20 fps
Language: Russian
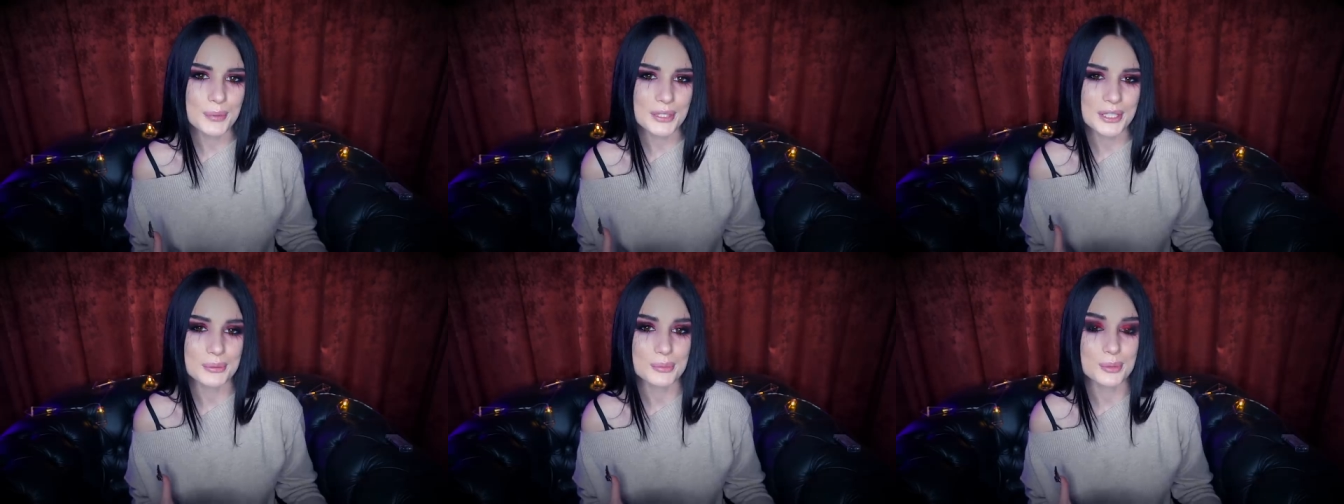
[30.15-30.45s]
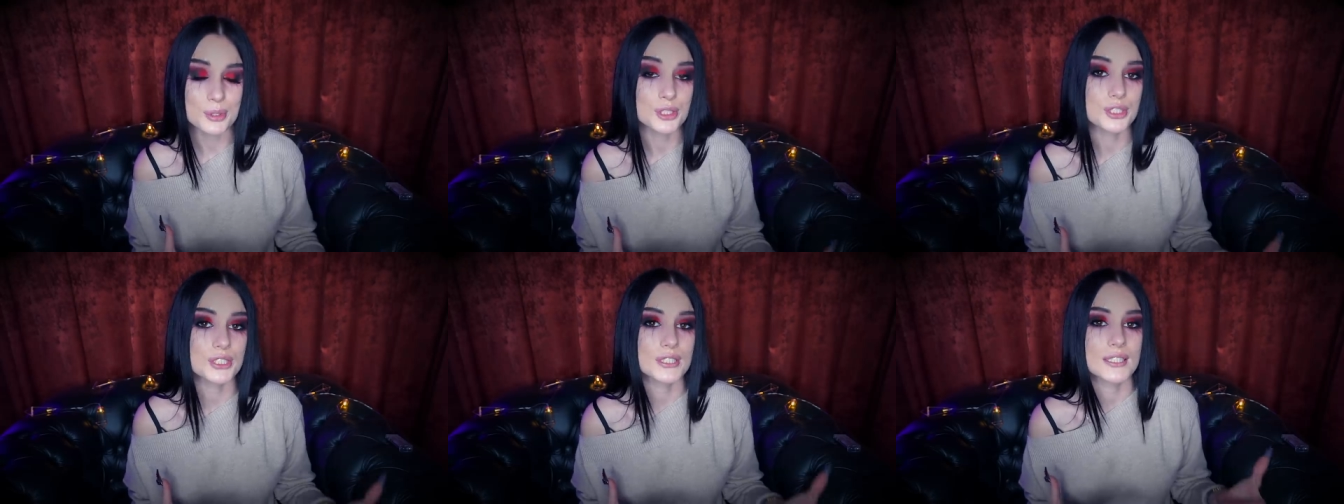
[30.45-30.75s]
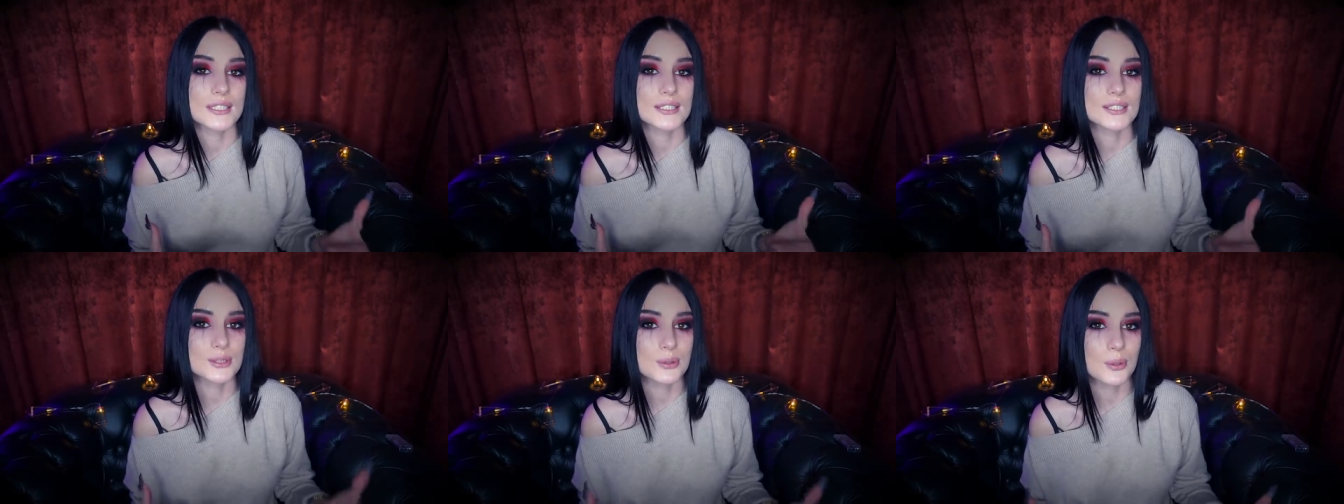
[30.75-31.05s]
потому
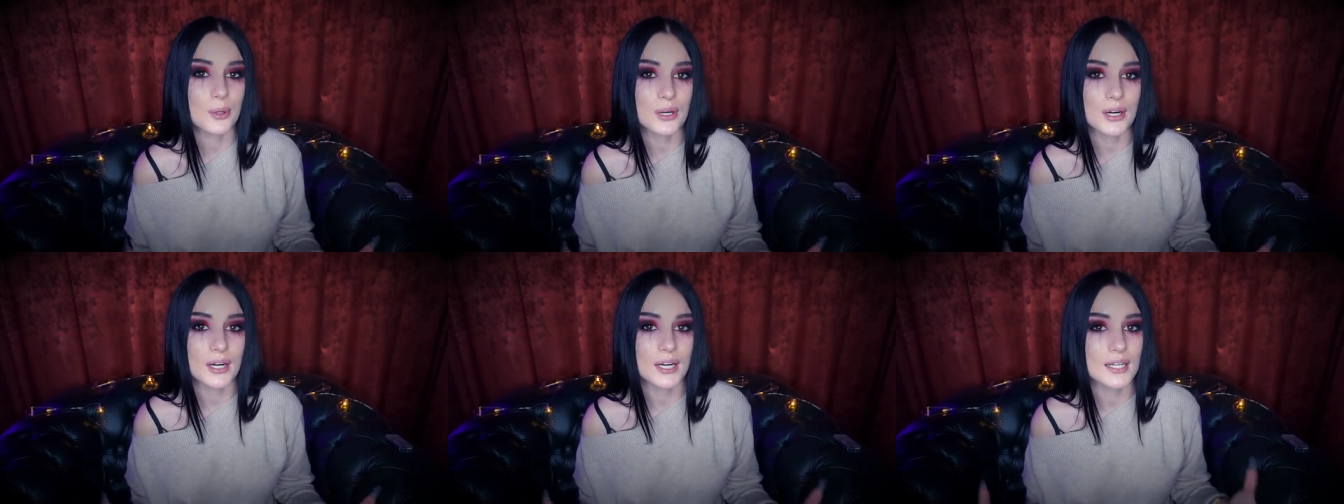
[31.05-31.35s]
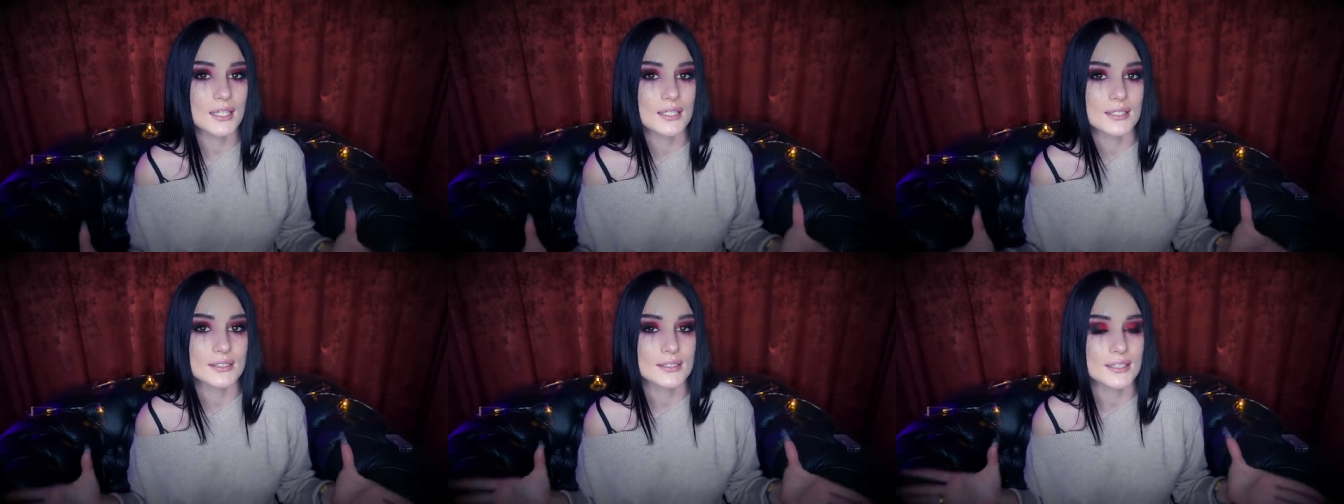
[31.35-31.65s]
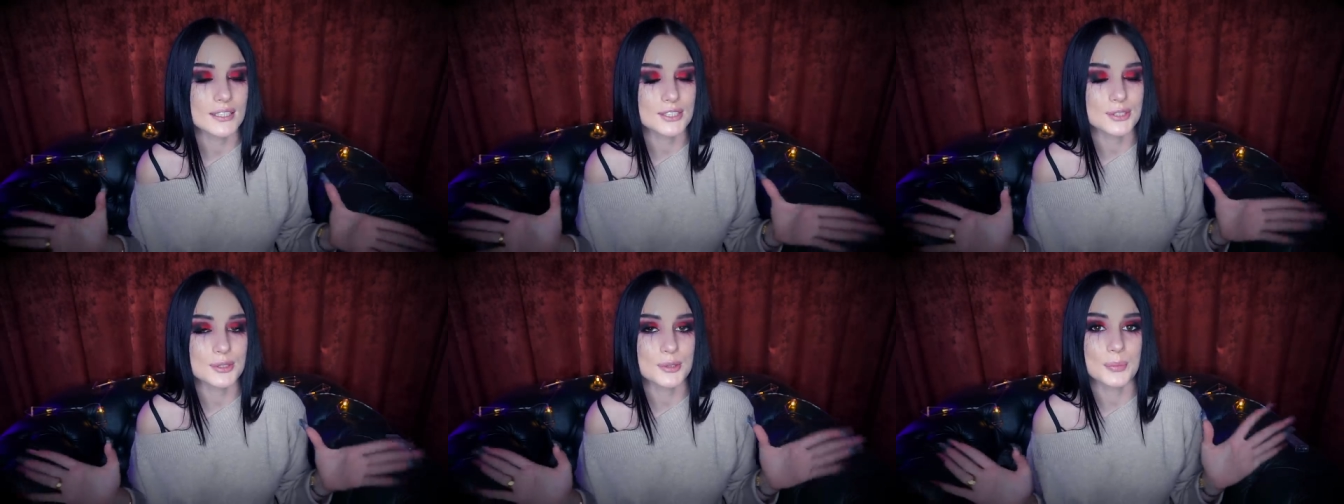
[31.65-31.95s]
что скоро
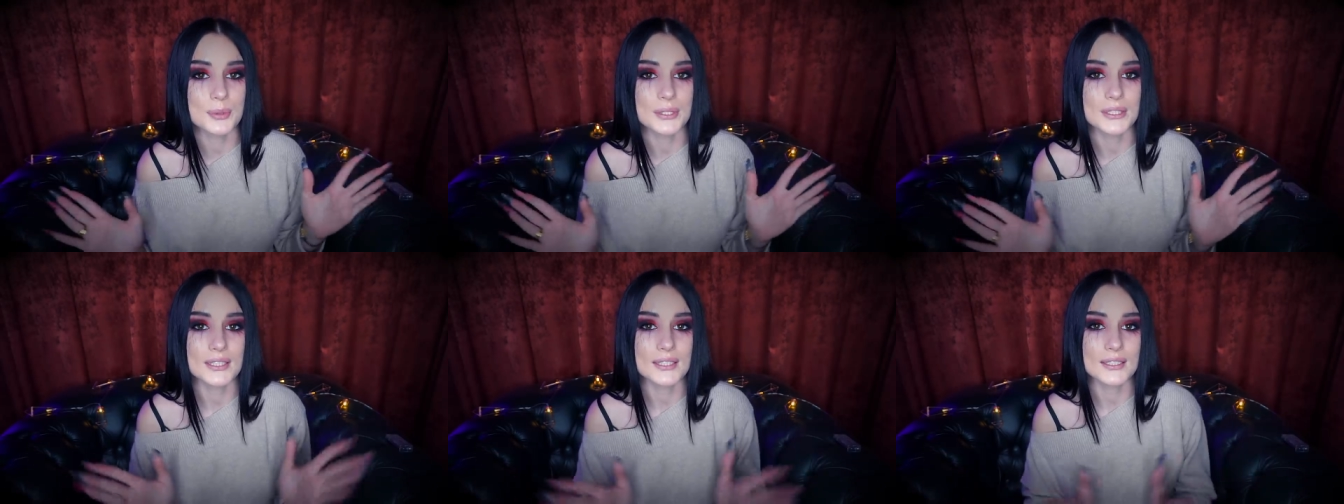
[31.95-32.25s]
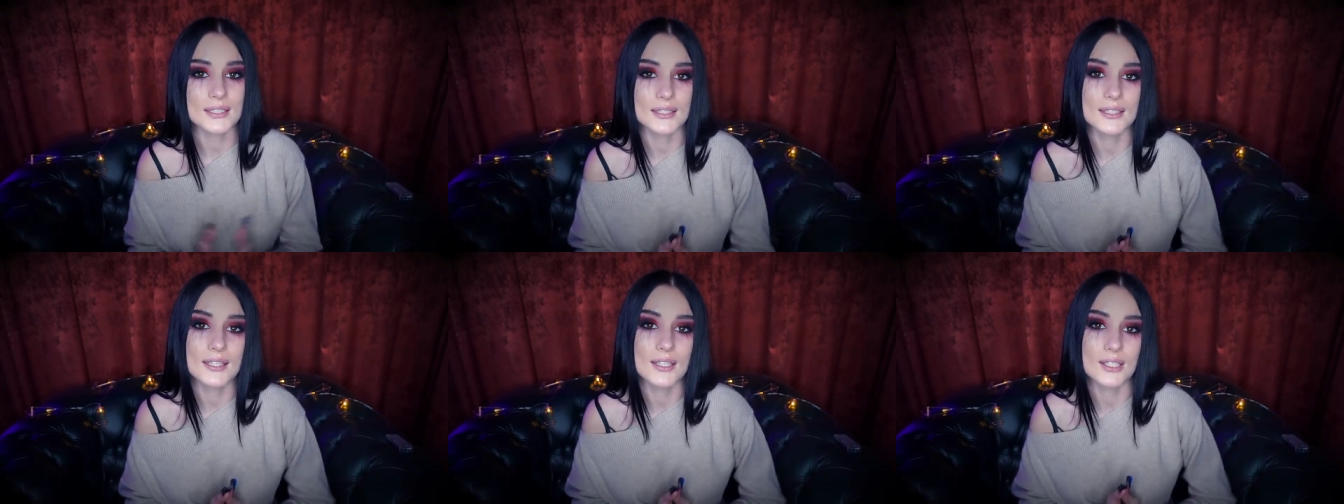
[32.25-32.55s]
наступит этот